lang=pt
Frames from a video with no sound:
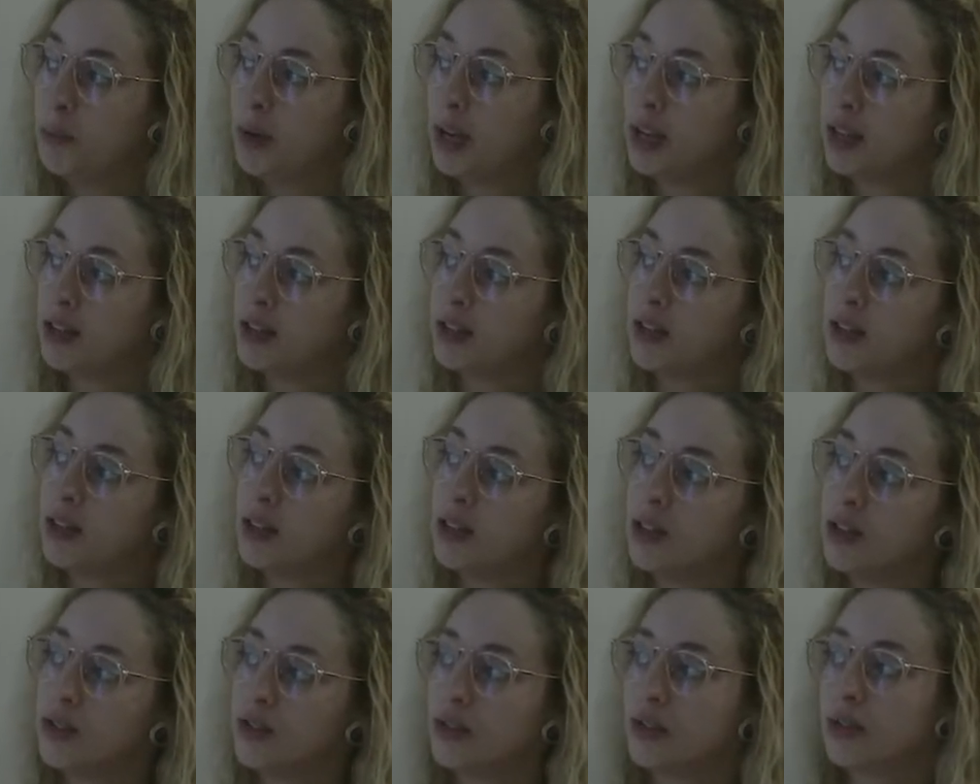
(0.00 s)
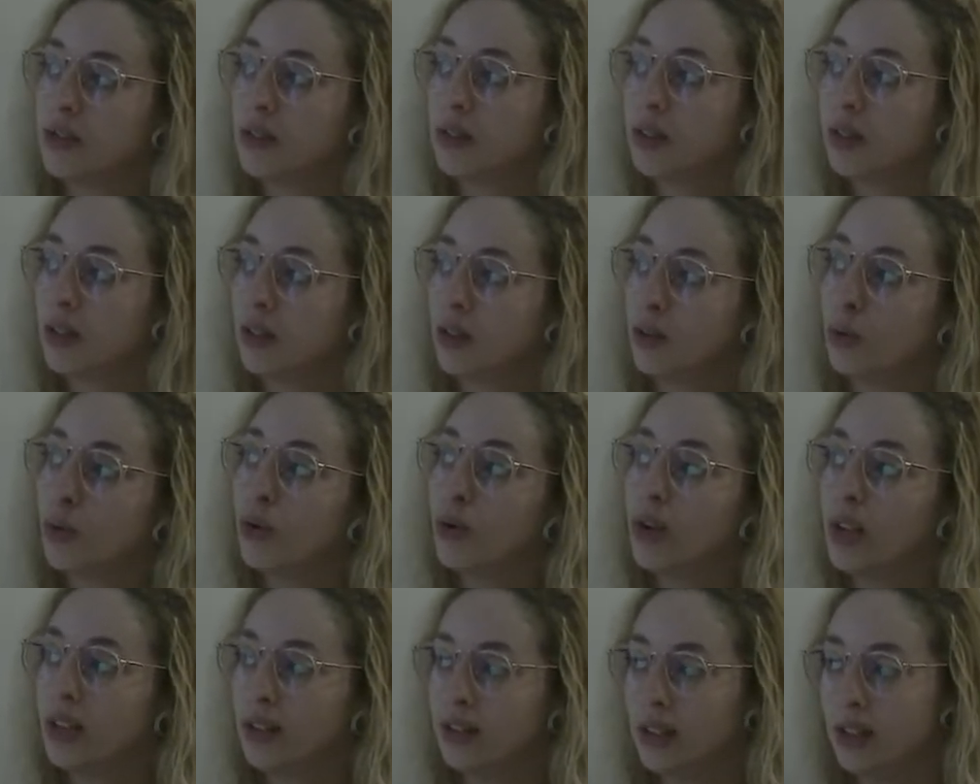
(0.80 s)
peças uh,
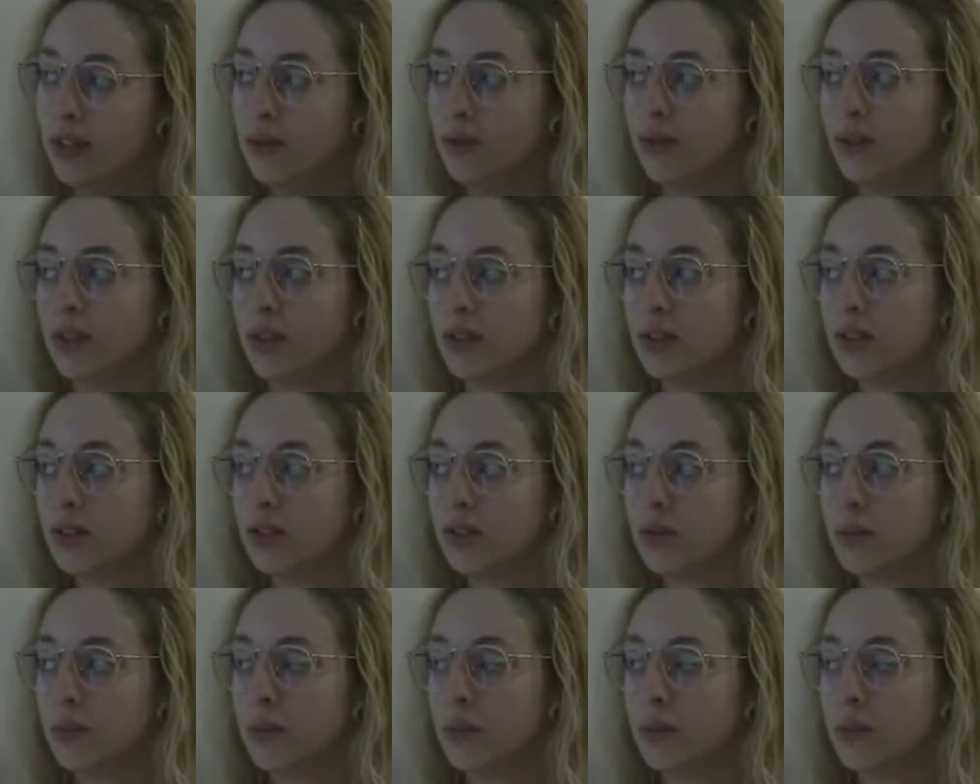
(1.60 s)
decorativas,